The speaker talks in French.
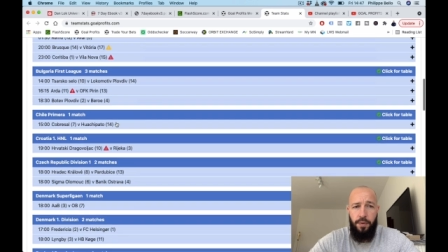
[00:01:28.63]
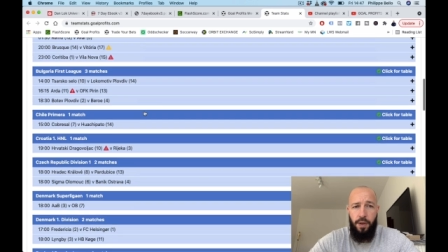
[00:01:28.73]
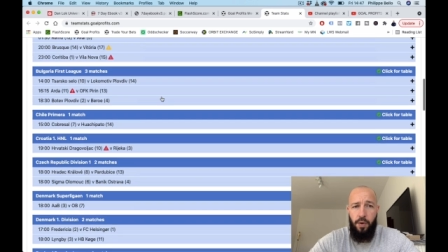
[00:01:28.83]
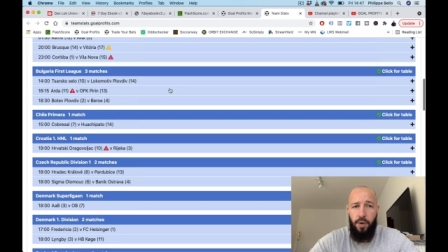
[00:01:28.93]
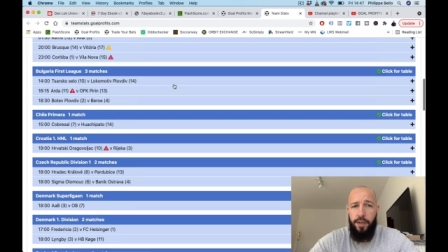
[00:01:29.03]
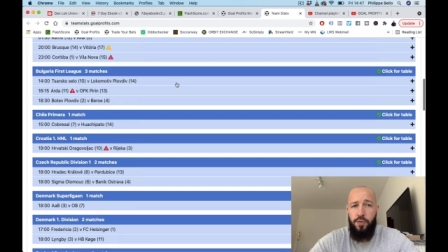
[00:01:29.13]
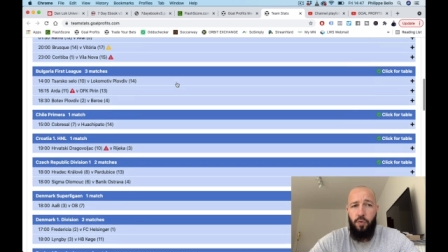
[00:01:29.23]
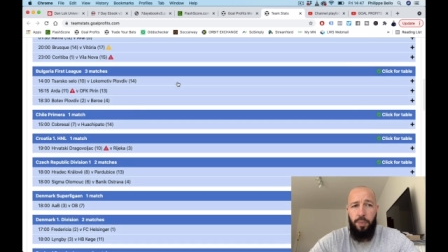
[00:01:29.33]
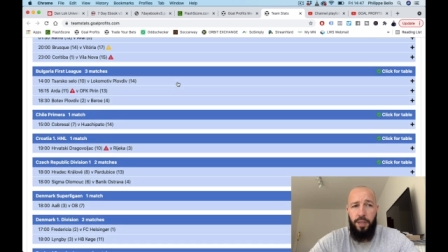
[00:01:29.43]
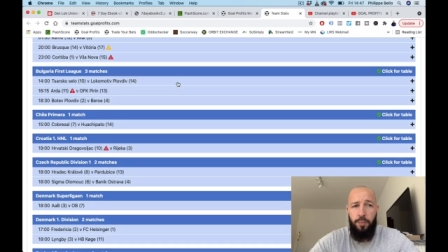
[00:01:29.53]
Alors là, ils ne sont
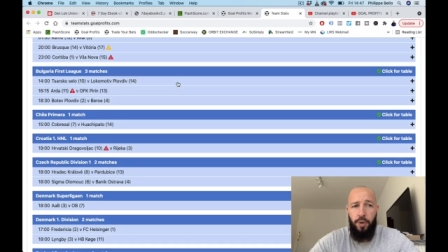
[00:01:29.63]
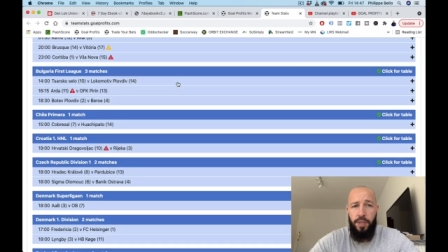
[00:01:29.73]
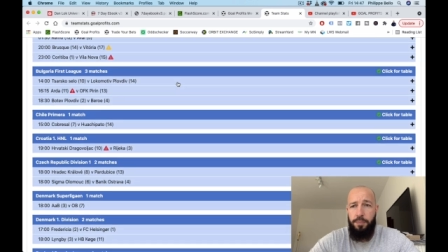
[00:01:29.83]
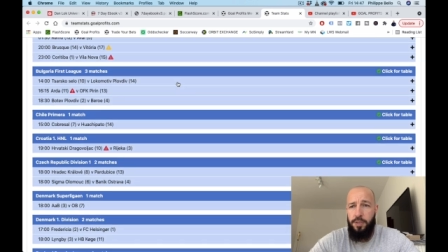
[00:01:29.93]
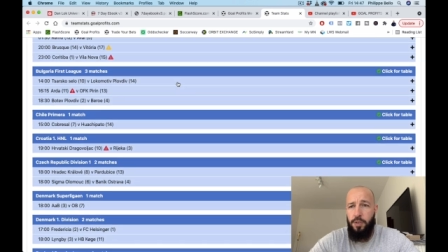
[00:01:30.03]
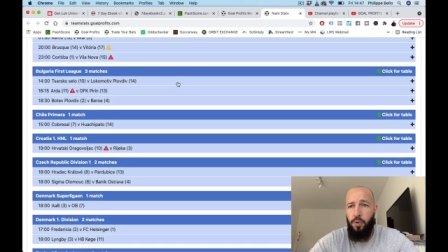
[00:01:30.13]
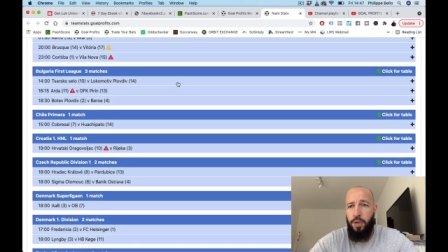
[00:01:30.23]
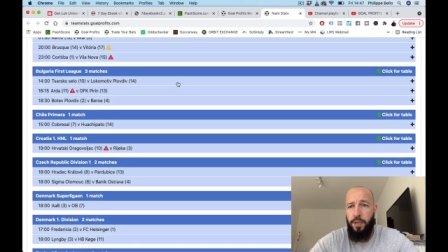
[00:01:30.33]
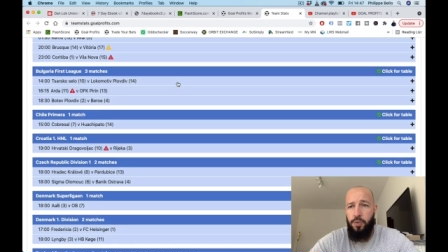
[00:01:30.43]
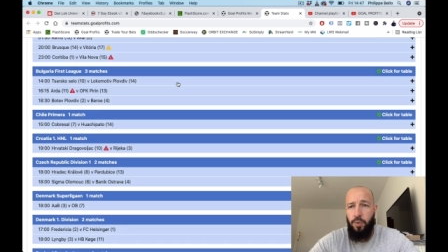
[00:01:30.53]
pas déployés, mais si tu
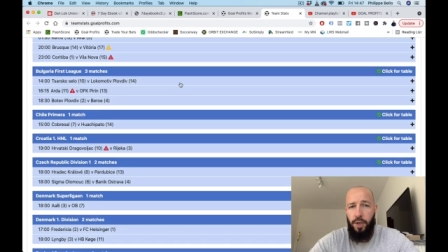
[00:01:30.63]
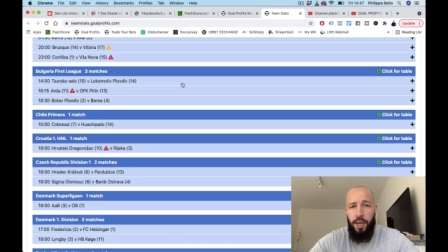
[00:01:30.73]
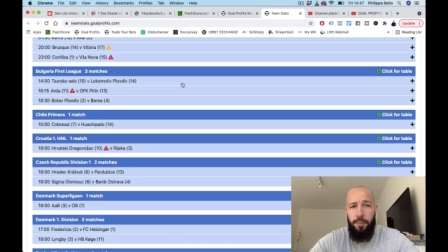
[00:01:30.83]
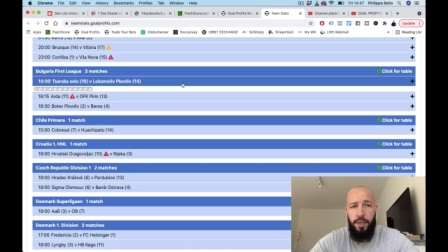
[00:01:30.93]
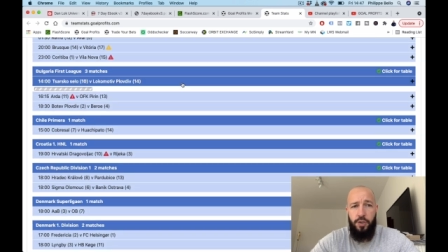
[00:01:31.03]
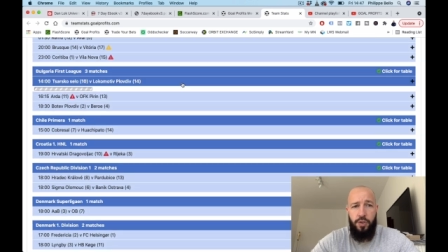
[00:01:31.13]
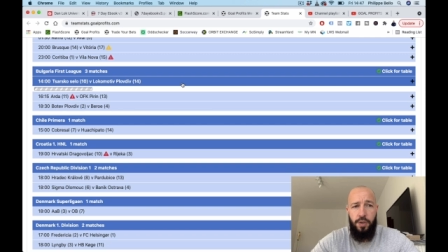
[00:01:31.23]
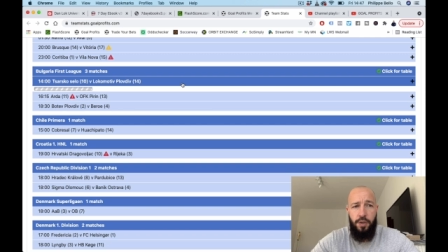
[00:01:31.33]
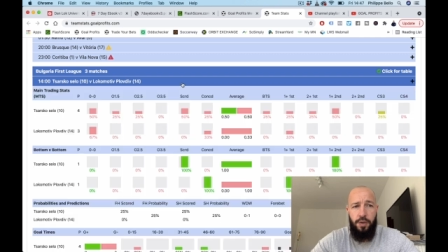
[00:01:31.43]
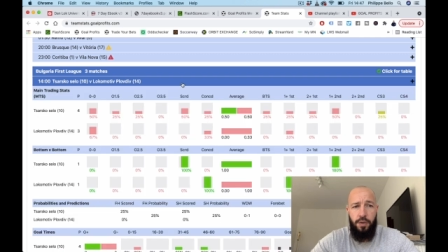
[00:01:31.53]
cliques sur un
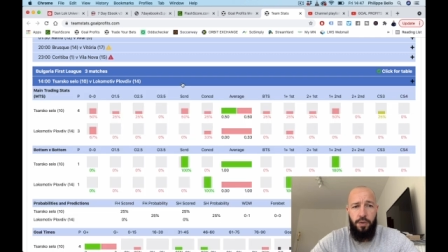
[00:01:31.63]
match,